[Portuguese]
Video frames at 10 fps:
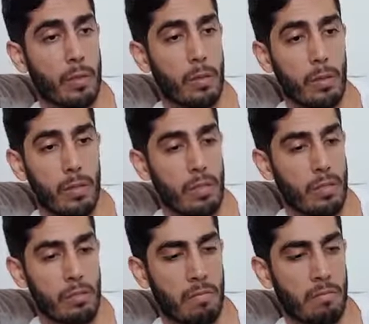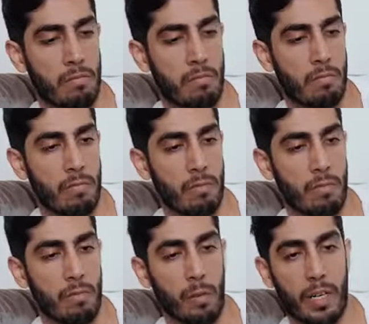coisas,
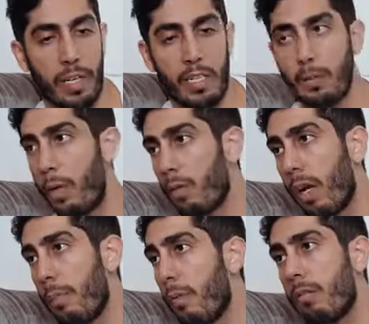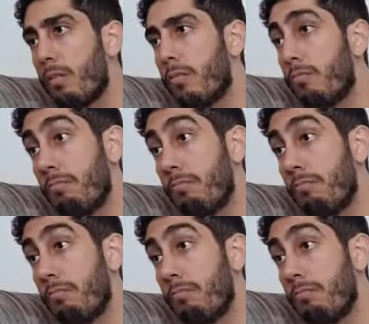ver uma casa pra alugar e pronto.